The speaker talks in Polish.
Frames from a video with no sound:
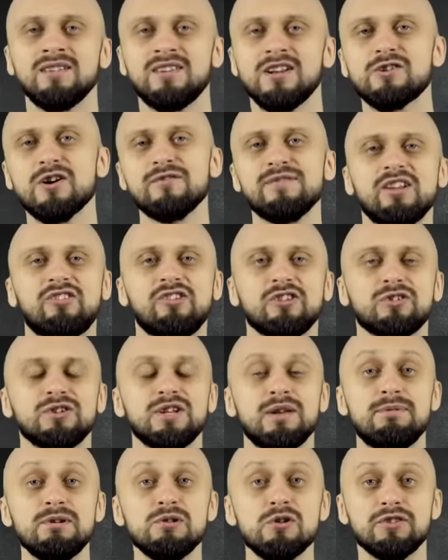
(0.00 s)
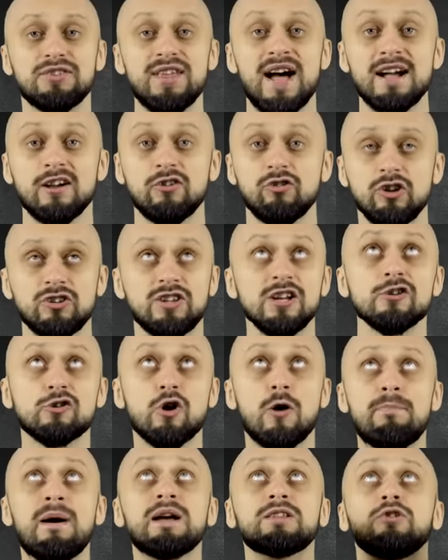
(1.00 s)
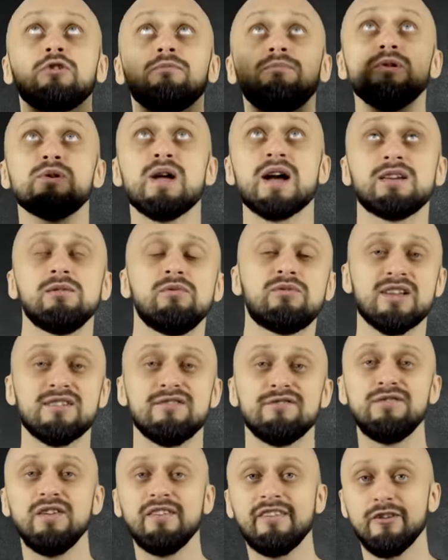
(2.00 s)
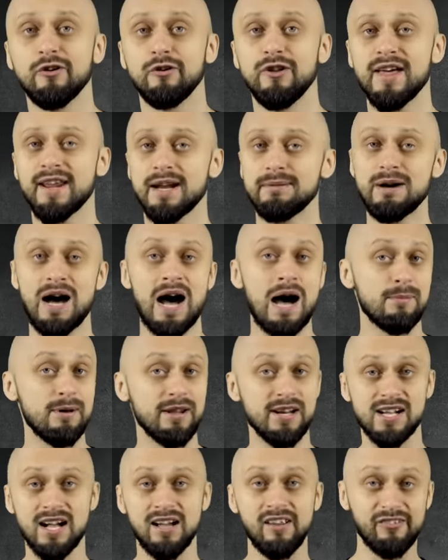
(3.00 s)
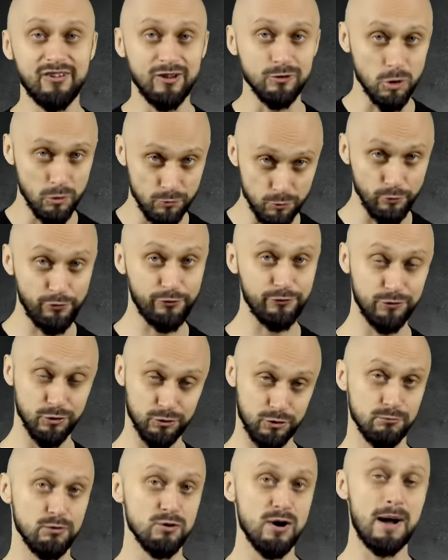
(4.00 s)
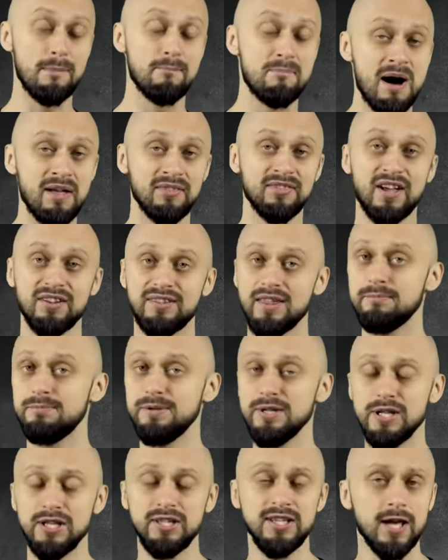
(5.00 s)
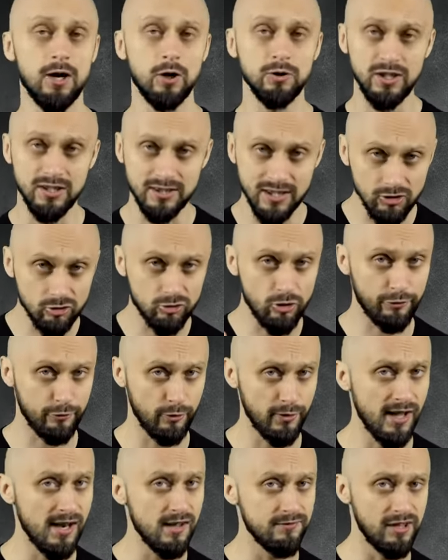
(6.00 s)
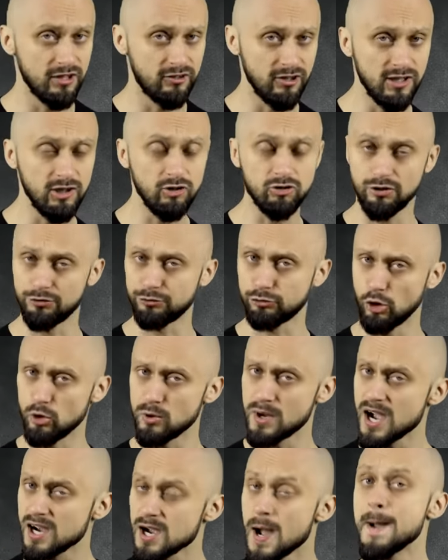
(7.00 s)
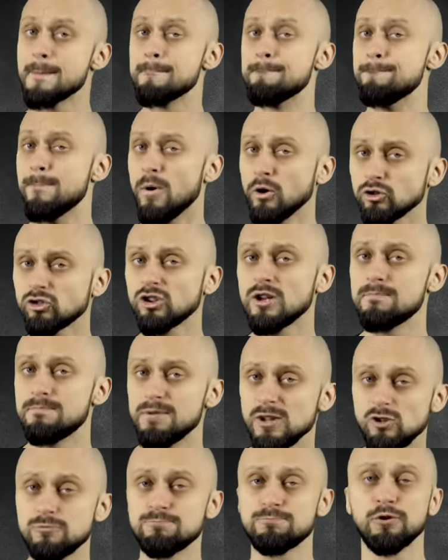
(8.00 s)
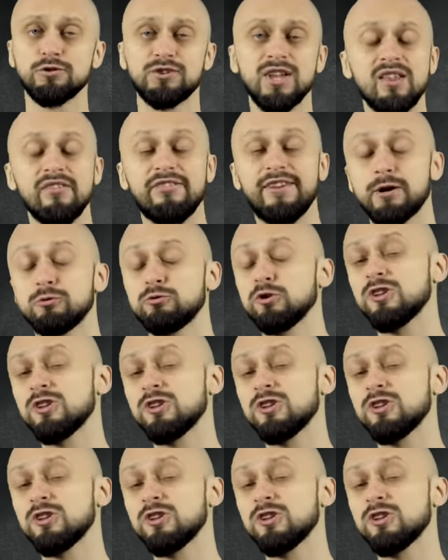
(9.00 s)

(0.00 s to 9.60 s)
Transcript: Tylko wiecie, to nie było tak, że tylko Patton był jakimś tam wizjonerem, a amerykańskie dowództwo to była banda debili. Nie, oni też doskonale wiedzieli, że w czołgach może być potencjał.